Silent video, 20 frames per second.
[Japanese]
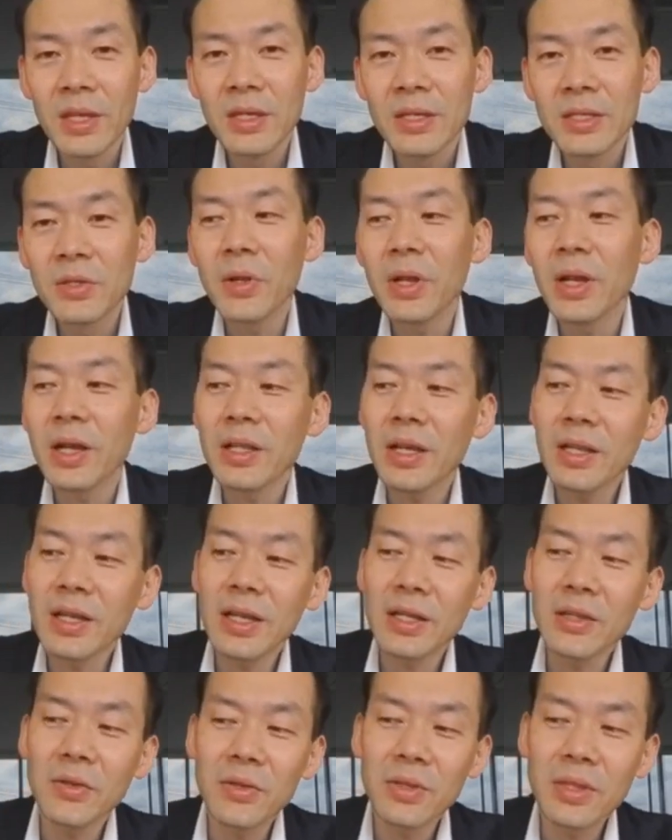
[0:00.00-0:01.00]
それが何か
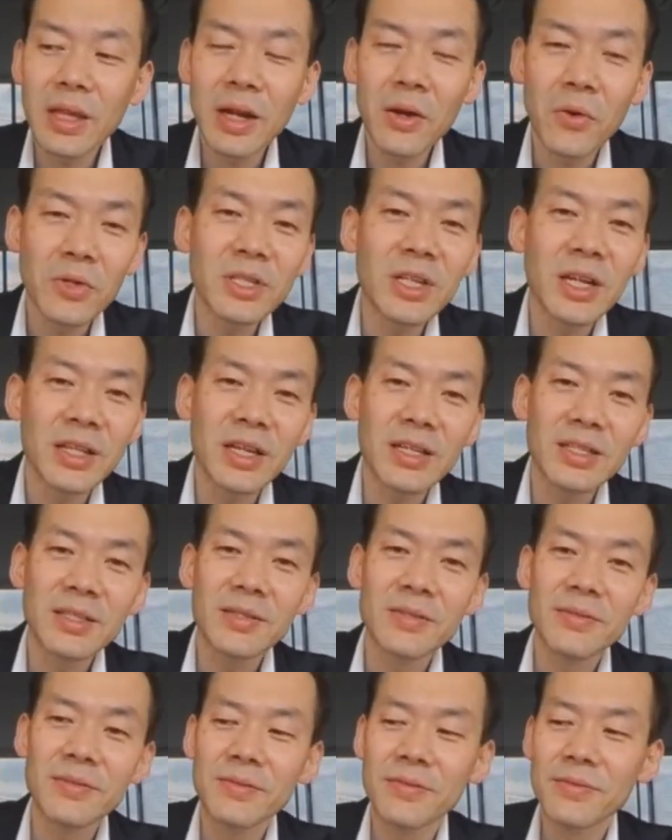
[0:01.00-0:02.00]
といったらこちらです。
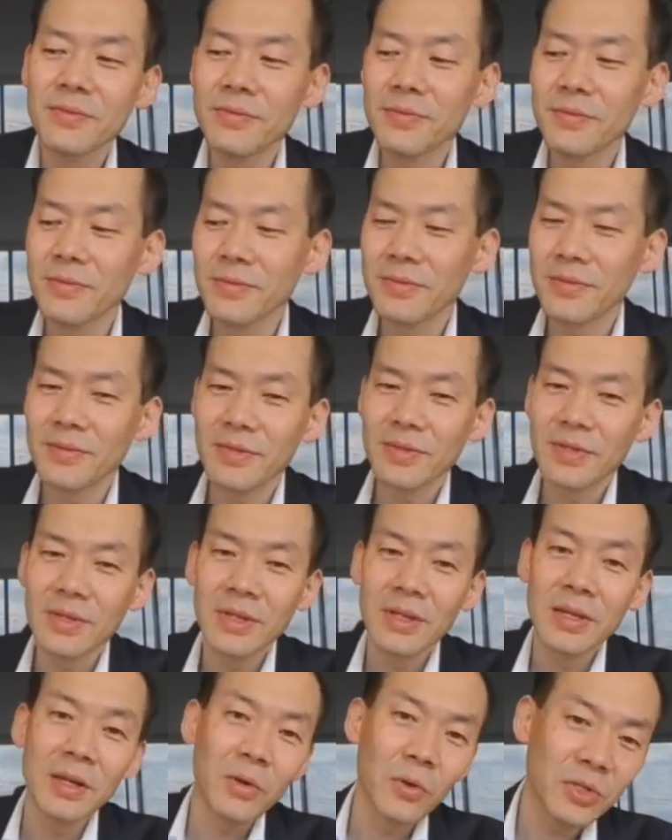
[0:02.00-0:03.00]

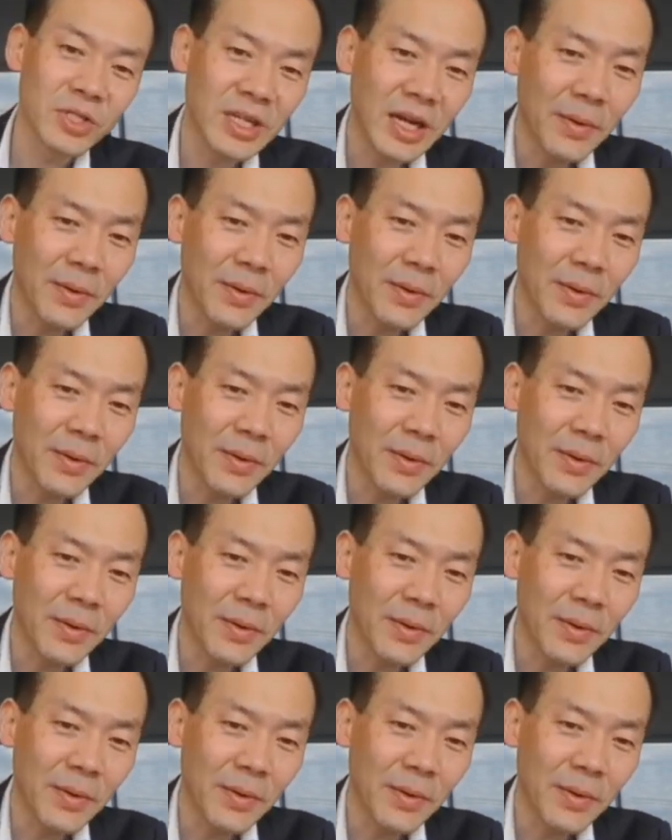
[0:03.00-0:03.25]
こちら、